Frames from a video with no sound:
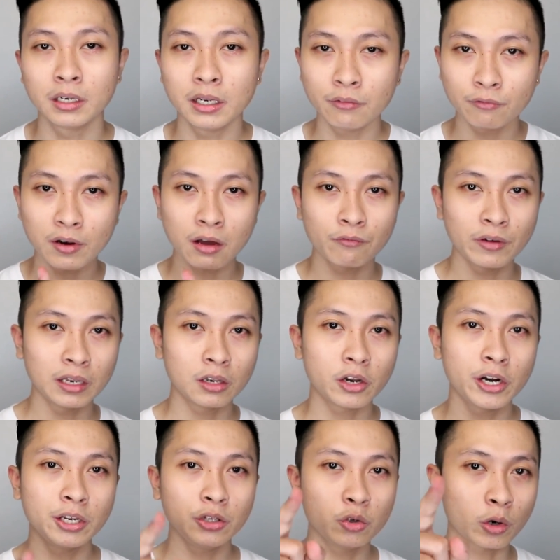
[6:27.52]
Live, love, and
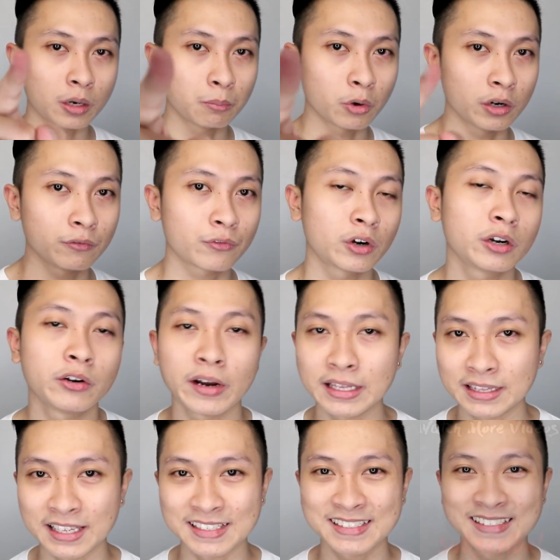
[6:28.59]
learn. You are born for
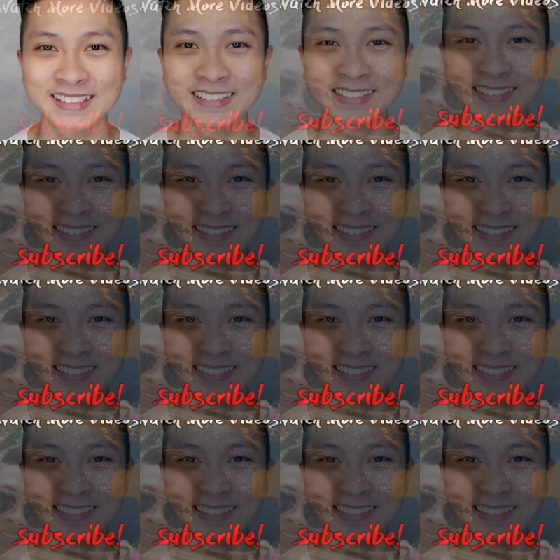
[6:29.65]
greatness.